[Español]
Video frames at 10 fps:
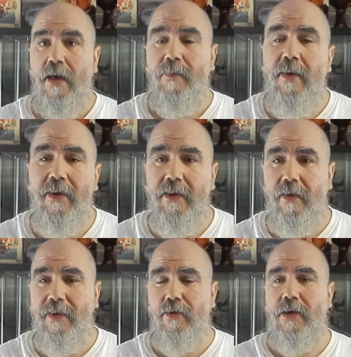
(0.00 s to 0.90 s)
Bienvenido
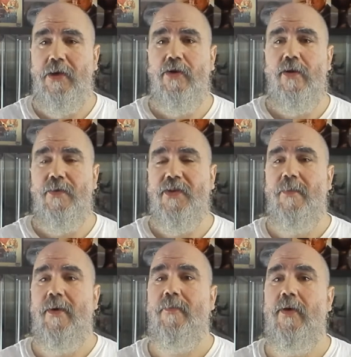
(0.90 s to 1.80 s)
aventureros, como
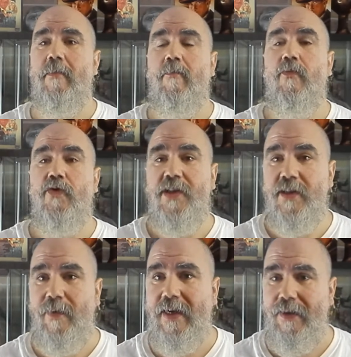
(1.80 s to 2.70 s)
siempre pues
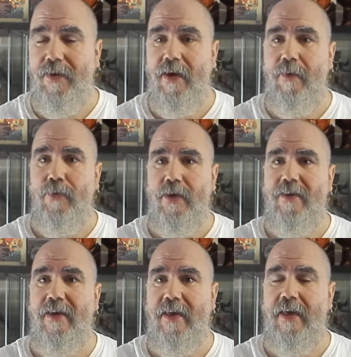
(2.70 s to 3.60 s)
muchísimas gracias por
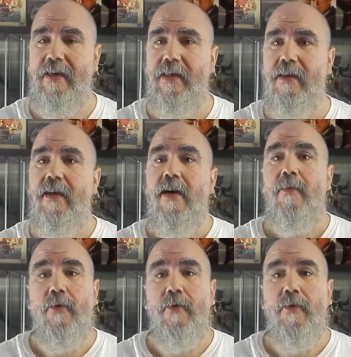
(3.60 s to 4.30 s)
estar ahí,